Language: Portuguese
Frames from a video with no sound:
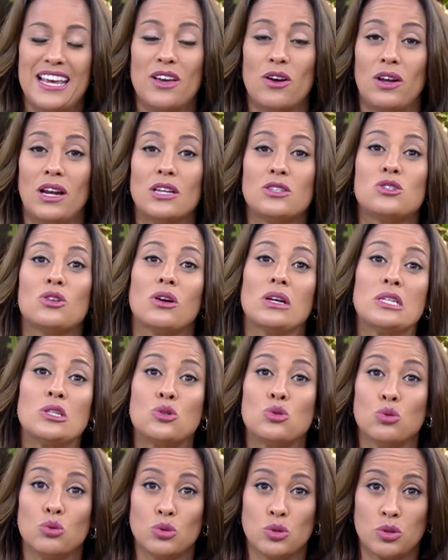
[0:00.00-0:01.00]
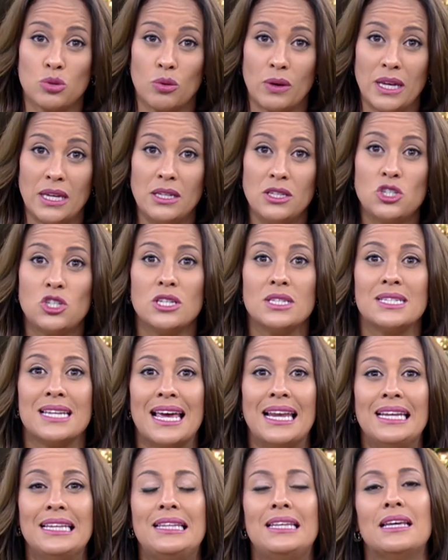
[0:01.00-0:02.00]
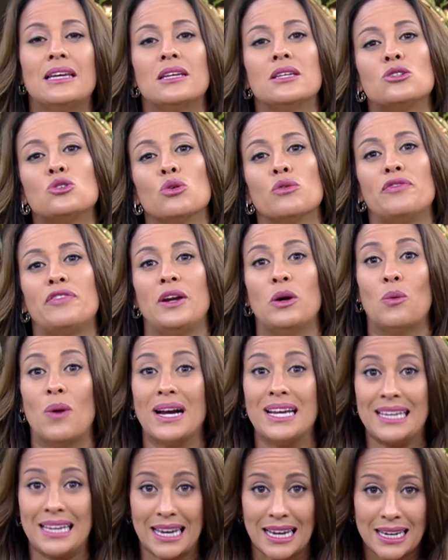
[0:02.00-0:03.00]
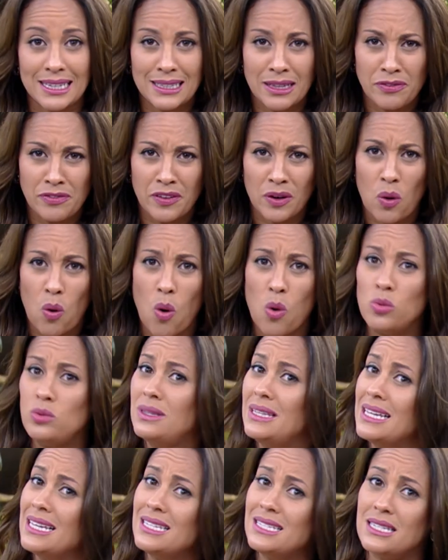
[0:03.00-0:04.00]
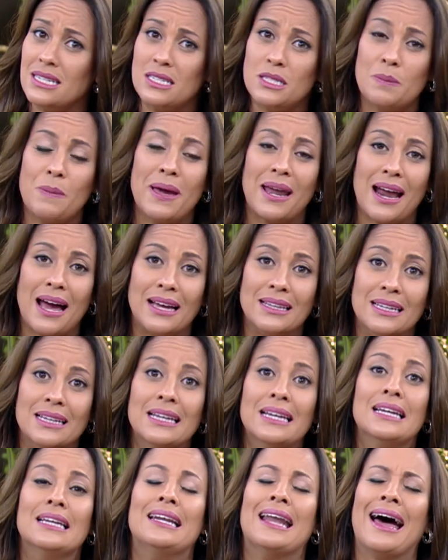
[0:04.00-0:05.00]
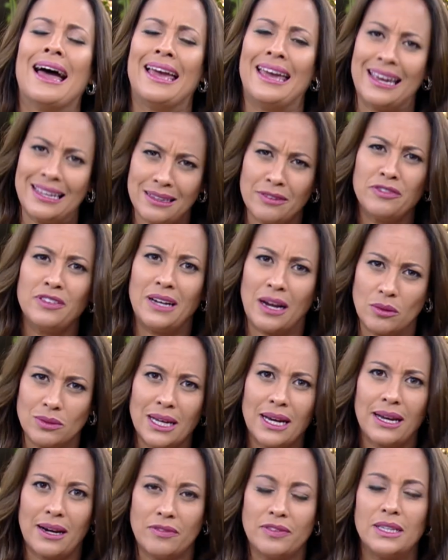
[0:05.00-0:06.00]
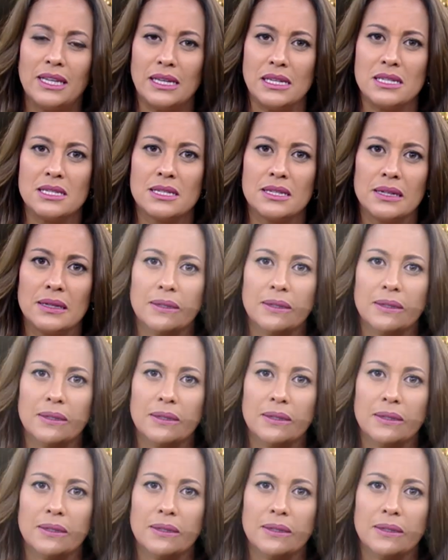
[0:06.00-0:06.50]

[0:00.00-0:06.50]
E olha só que susto, hein? Gisele Thier sofreu uma queda e ficou desesperada na reta final da gravidez.